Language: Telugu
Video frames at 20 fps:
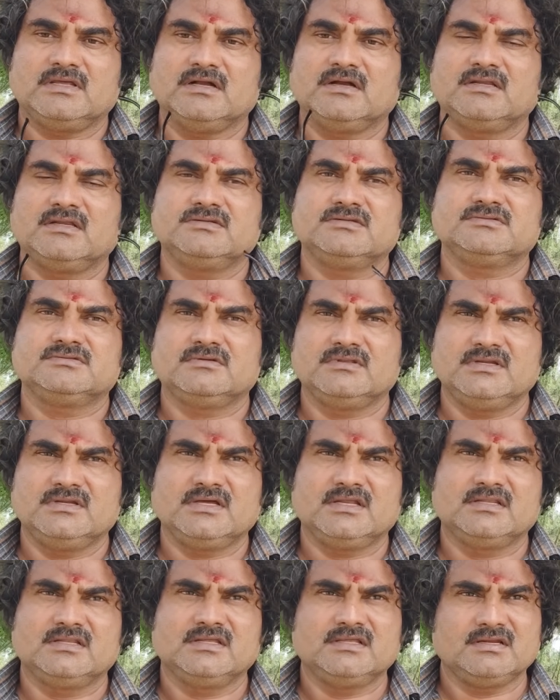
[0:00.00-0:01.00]
నాగార్జున
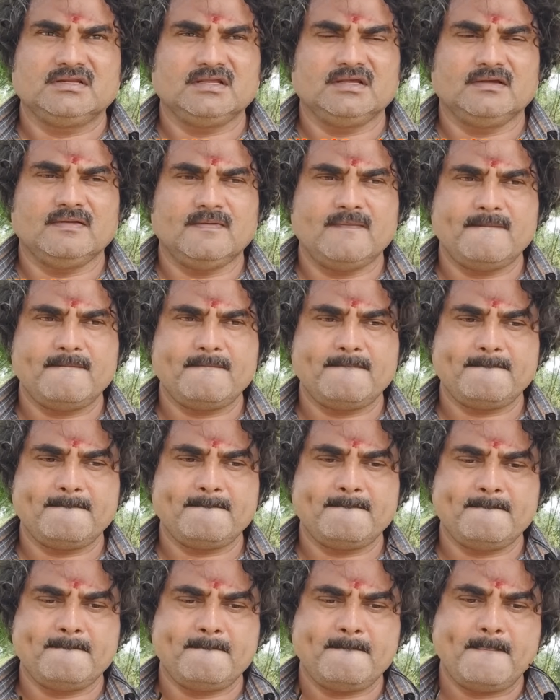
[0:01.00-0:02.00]
చౌదరి గారి దగ్గర
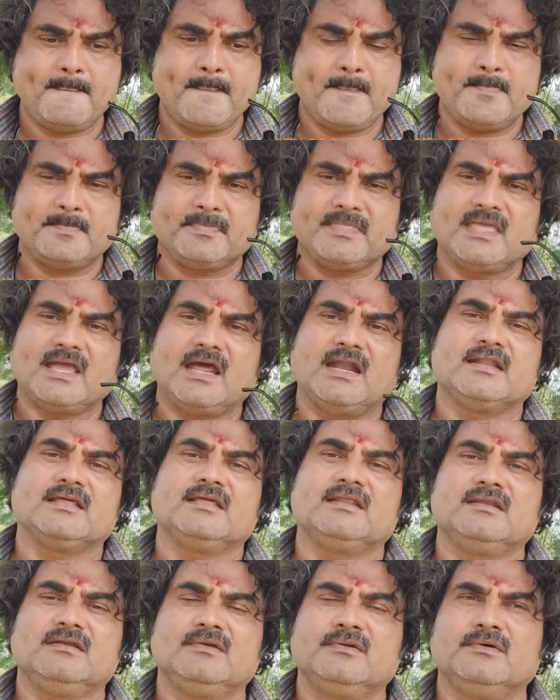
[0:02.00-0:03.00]

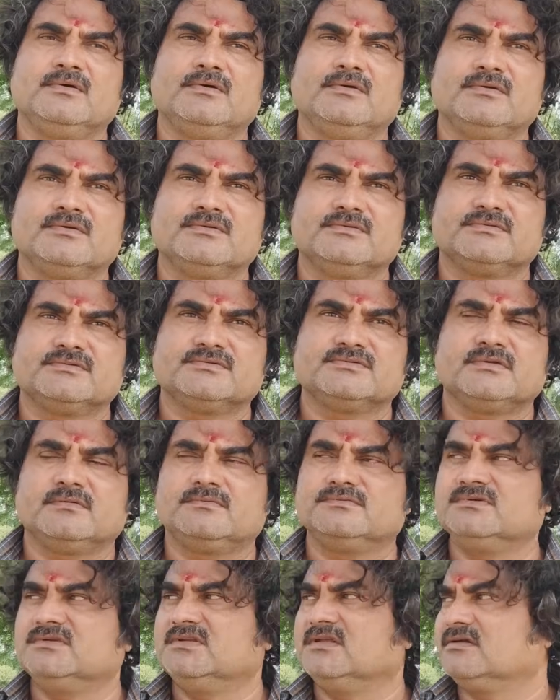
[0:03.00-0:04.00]
కేటగిరీలో
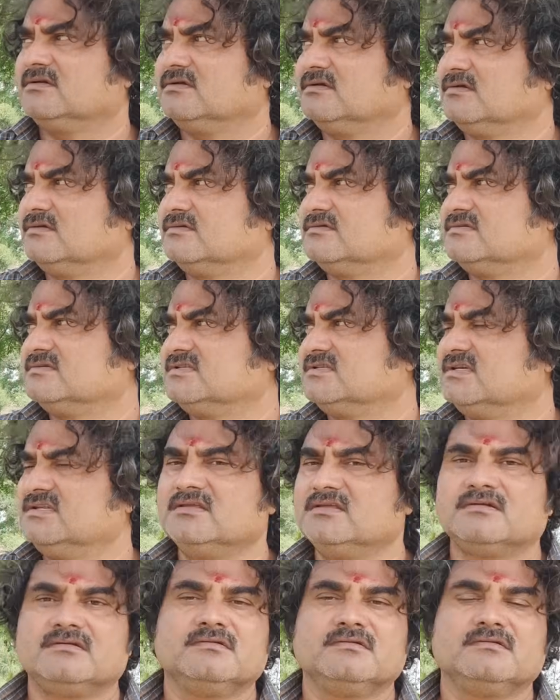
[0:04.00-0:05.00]
సబ్ జూనియర్లో
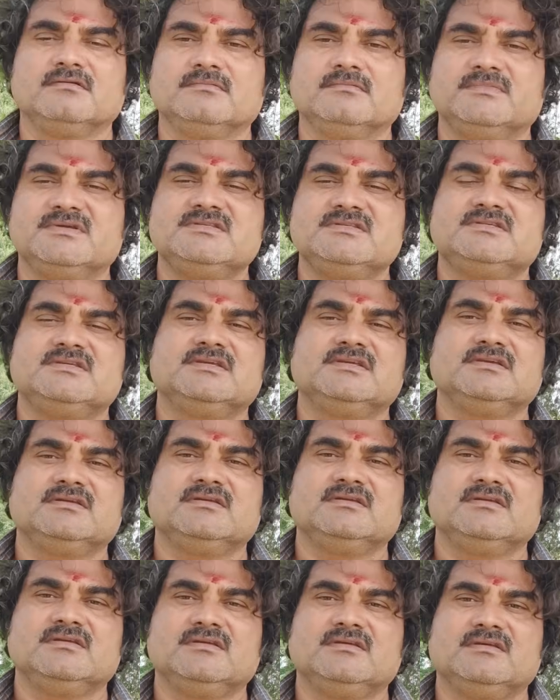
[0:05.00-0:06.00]
సీనియర్లో మంచి
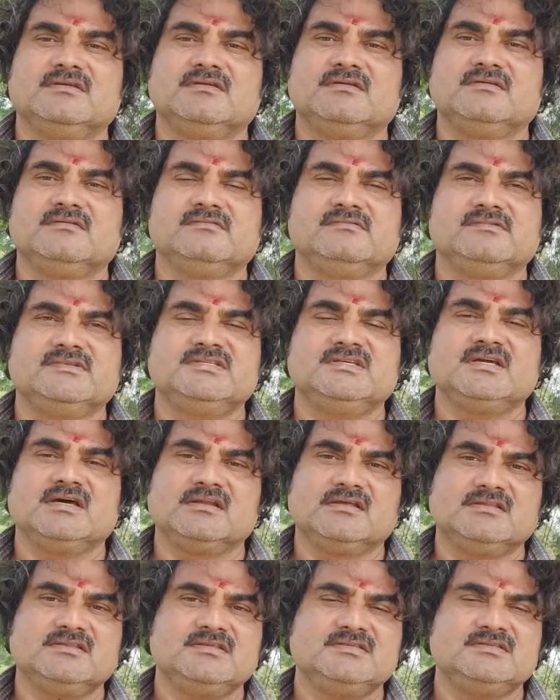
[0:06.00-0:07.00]

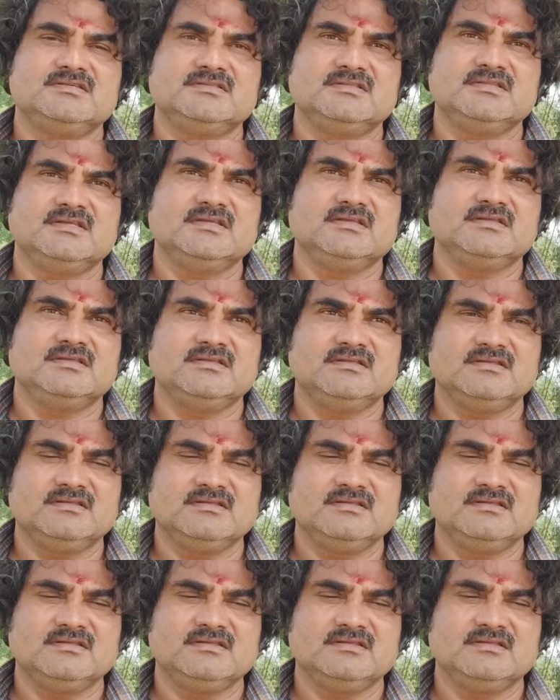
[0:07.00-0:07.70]
విజయాలు అందించింది